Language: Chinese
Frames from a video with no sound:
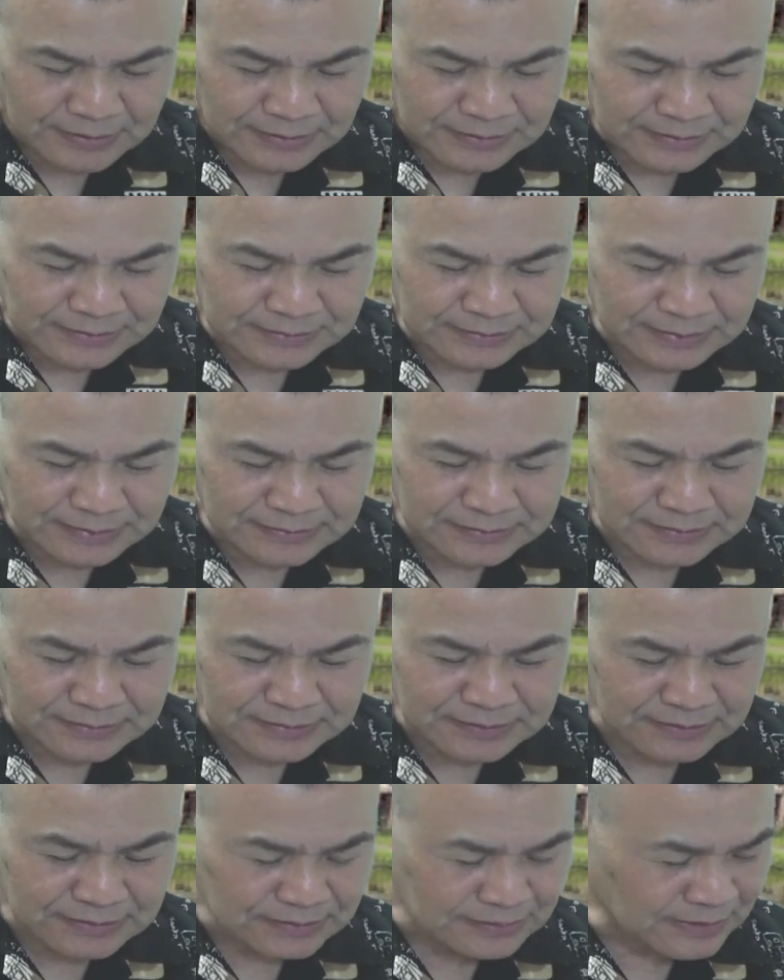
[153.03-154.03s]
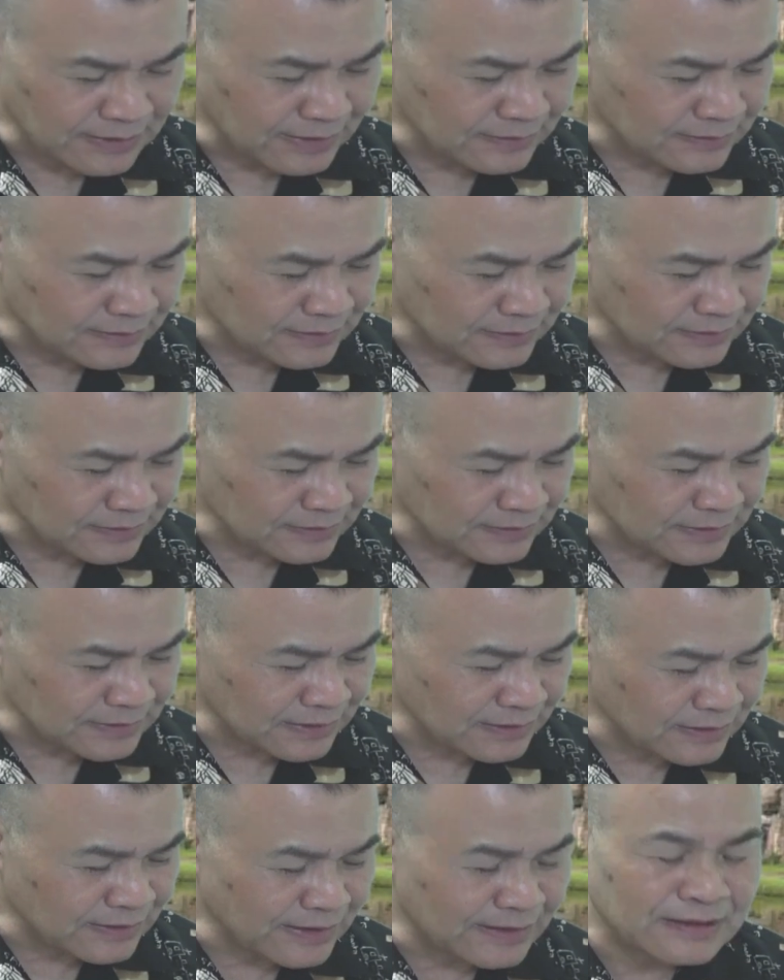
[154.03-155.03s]
以人之死年、死
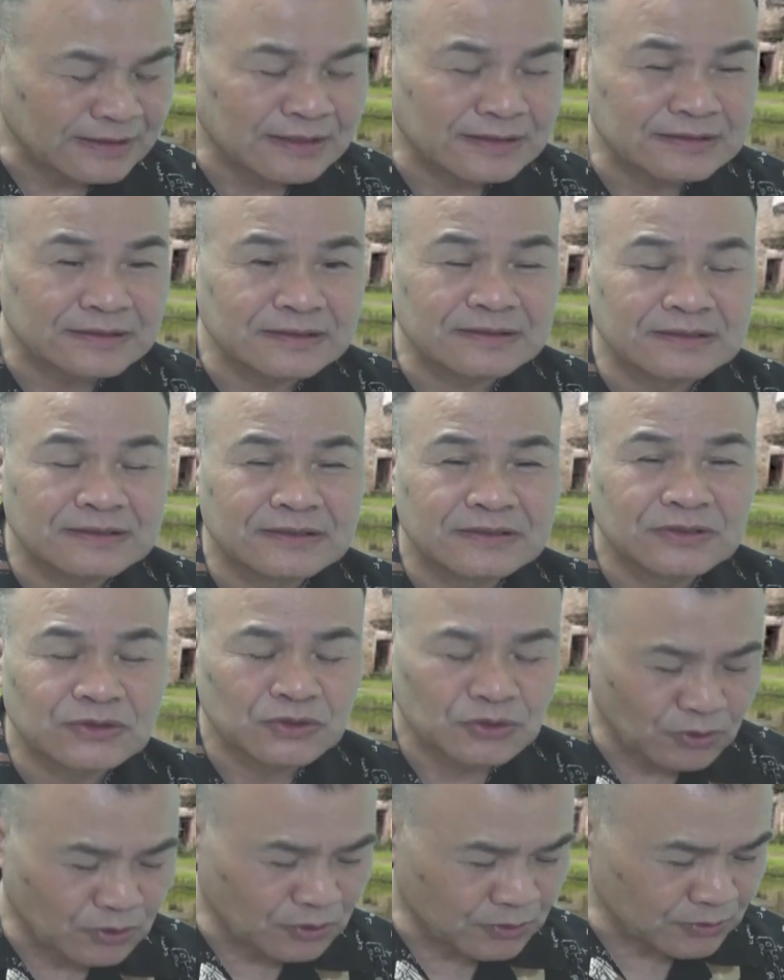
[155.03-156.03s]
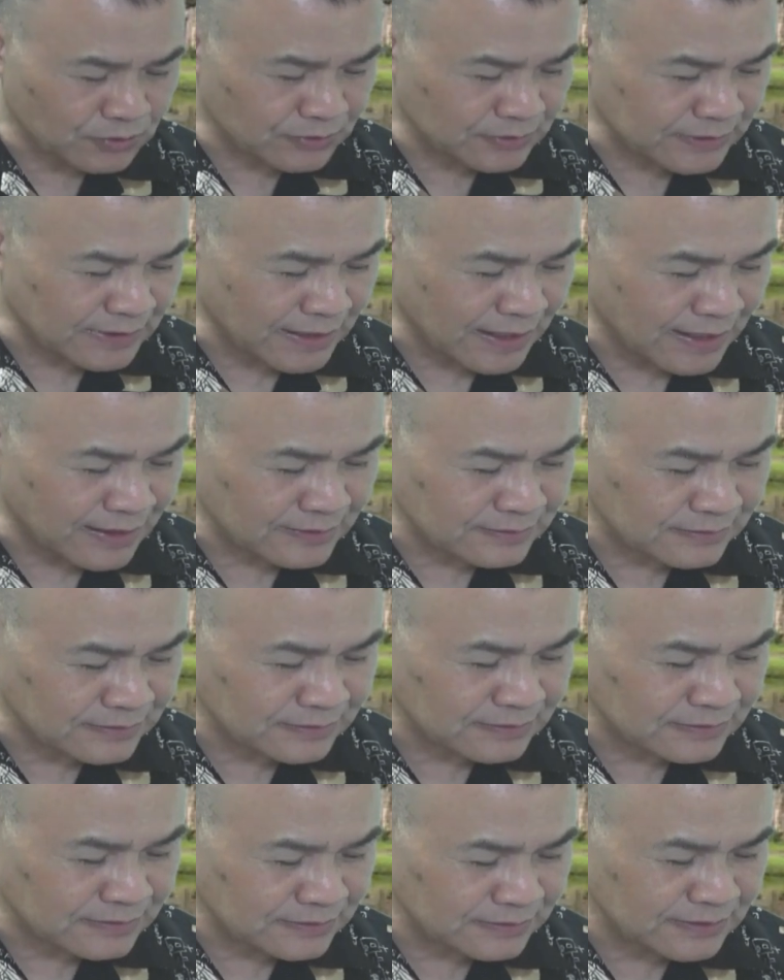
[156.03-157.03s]
生年、烈日所查
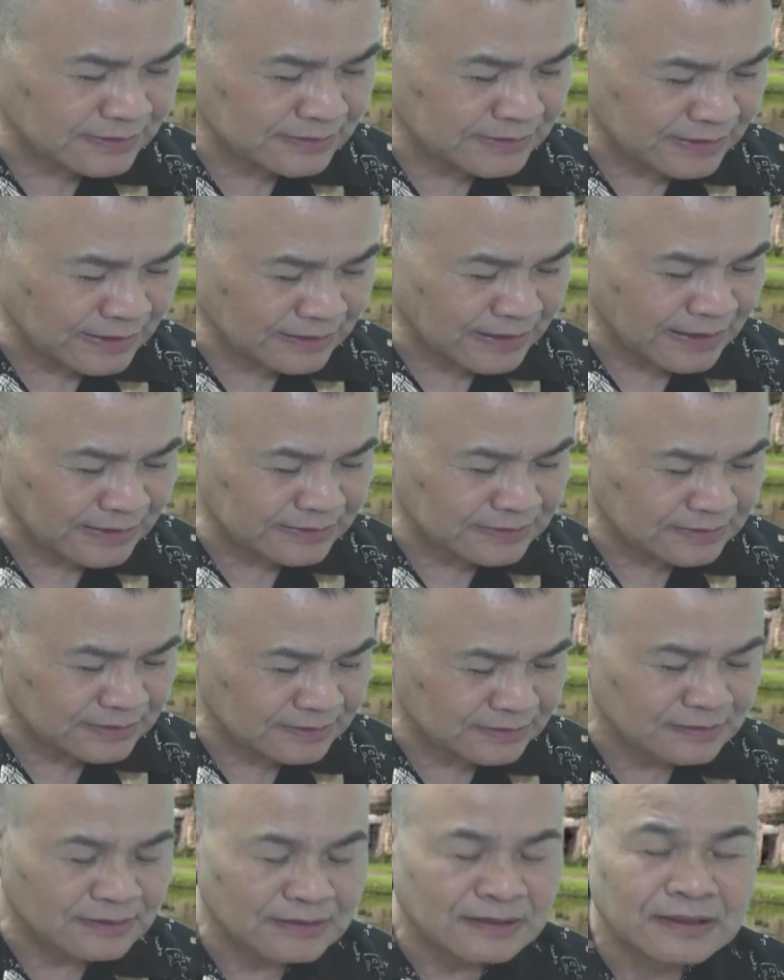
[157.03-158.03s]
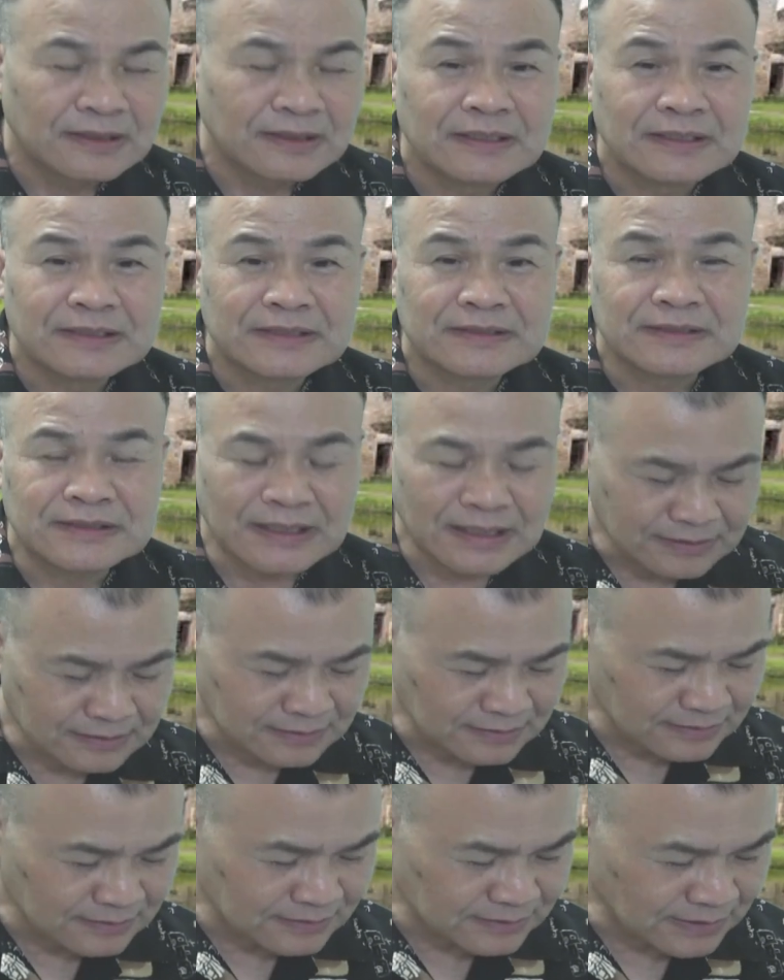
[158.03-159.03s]
日日辰干支
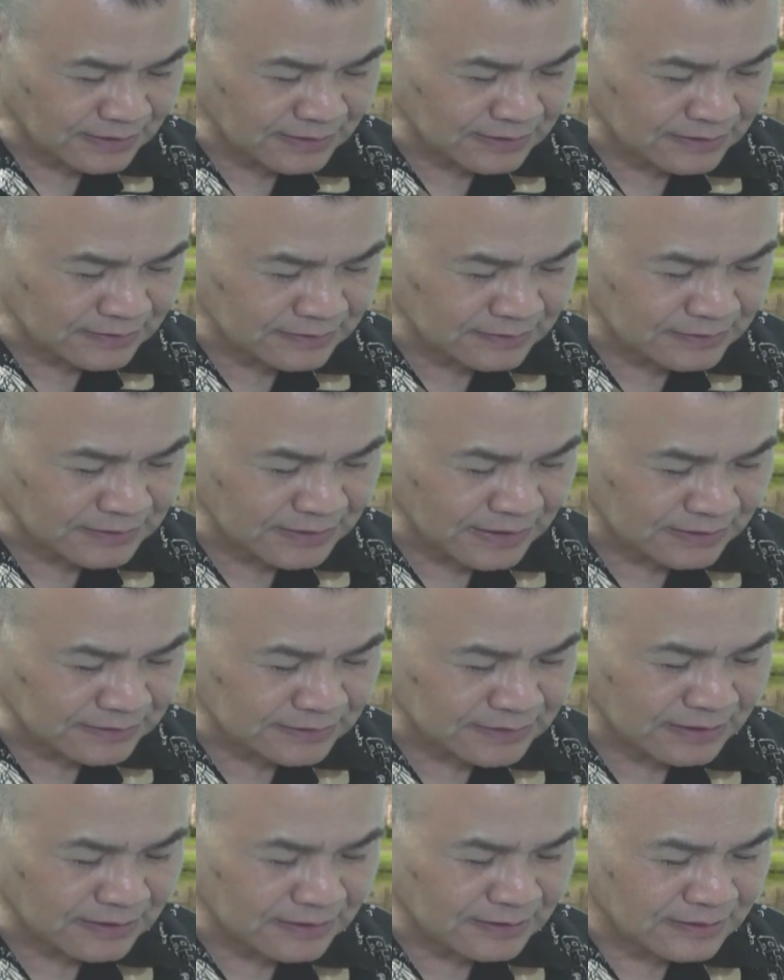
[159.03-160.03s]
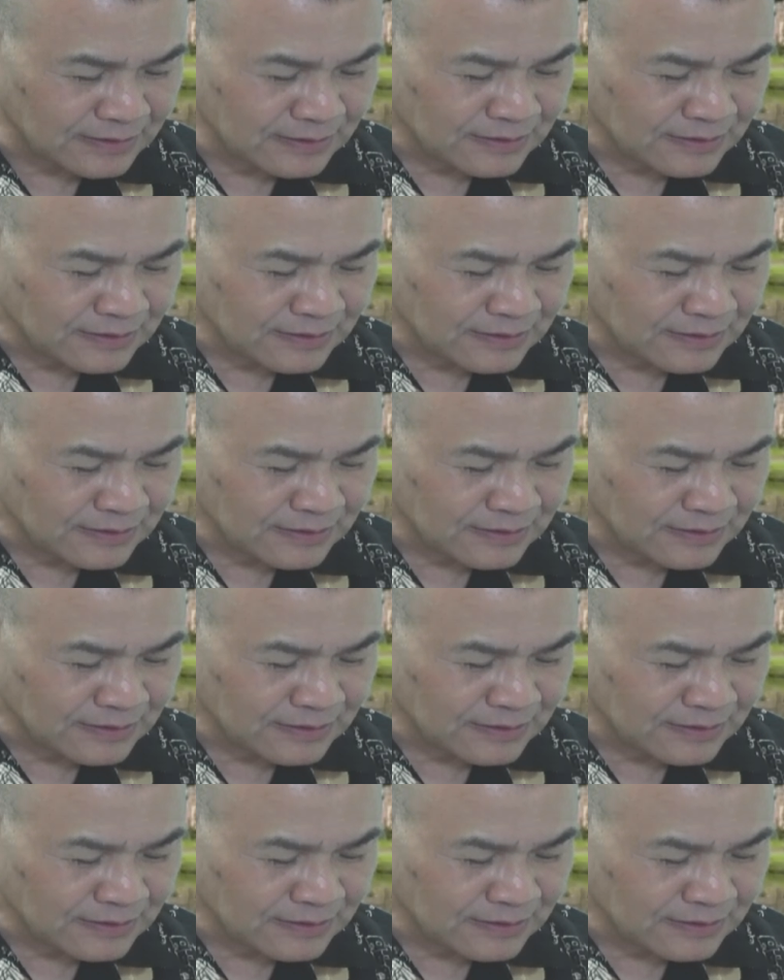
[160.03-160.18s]
相生相胜。